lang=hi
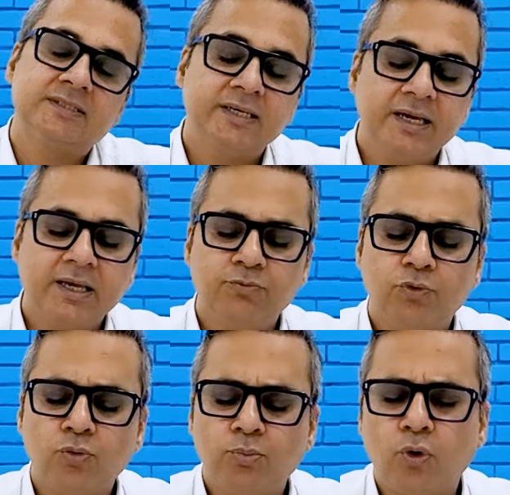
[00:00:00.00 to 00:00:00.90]
सही है कि
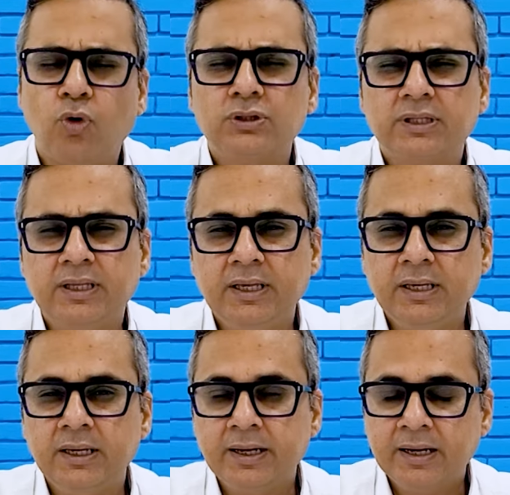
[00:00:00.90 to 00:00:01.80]
वो बहुत ही
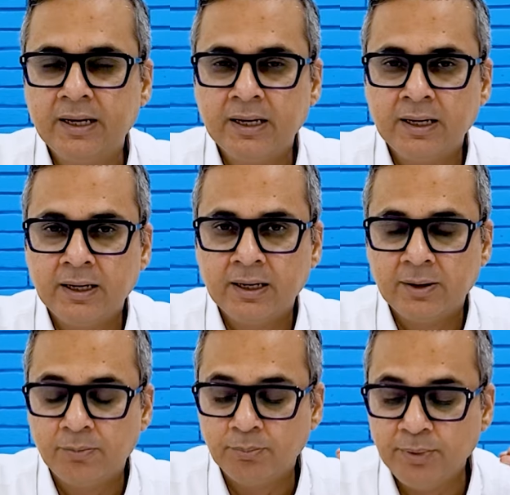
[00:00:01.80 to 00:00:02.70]

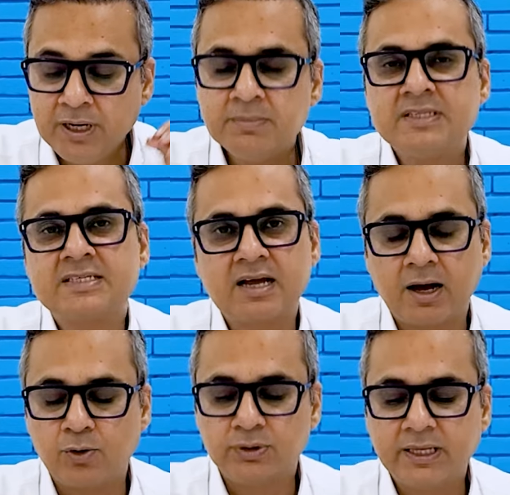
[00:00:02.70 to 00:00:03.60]
मिनिमल
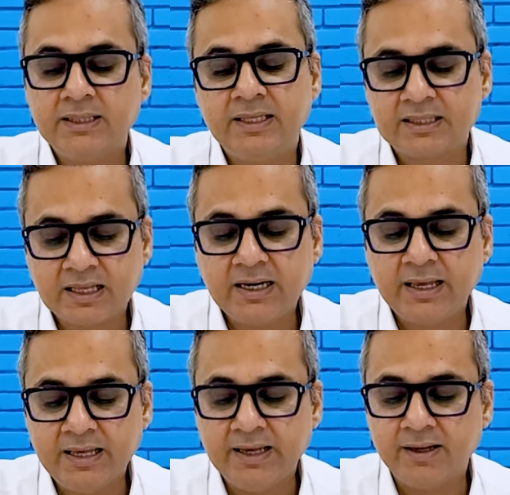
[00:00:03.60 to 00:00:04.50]
स्कार होता है दिखता
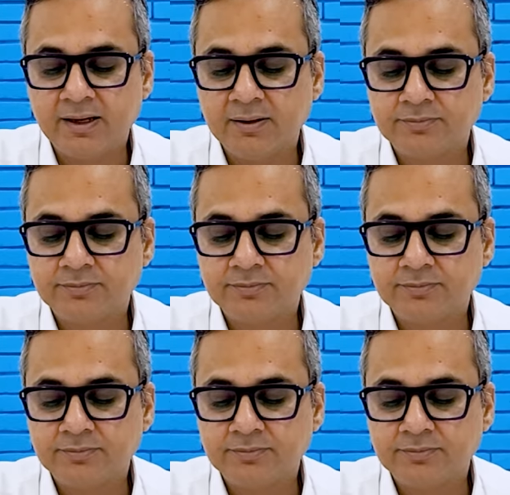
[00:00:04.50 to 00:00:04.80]
नहीं है